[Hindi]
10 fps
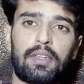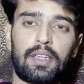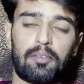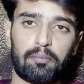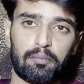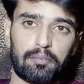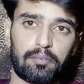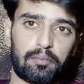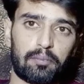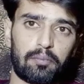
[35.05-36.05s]

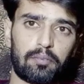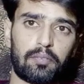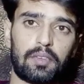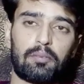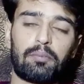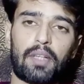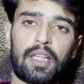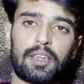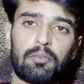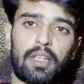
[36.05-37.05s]

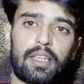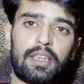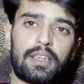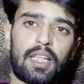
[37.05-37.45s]
पाँच मॉडल